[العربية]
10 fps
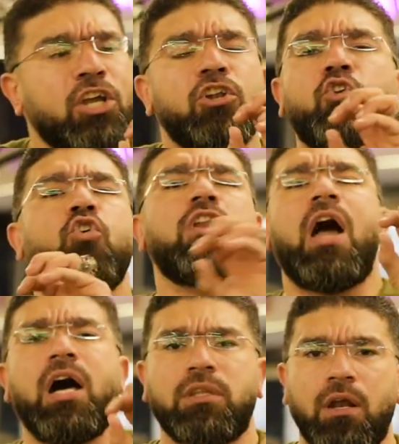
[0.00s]
لكل
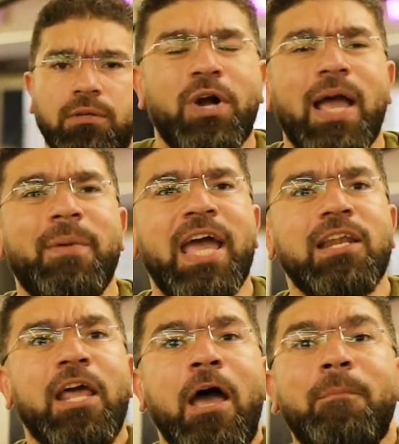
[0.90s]
عضله
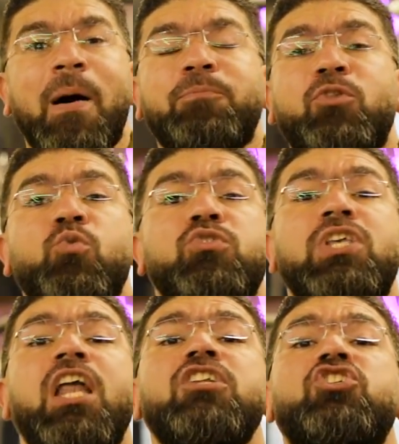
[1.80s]
وكمان ما
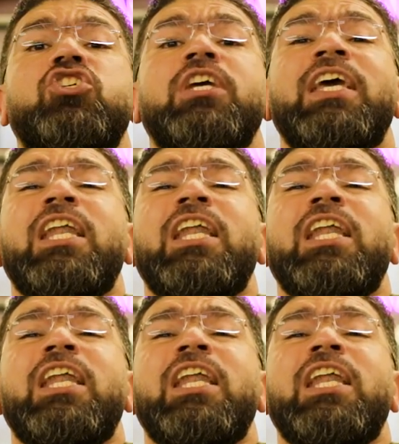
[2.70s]
بتوصلش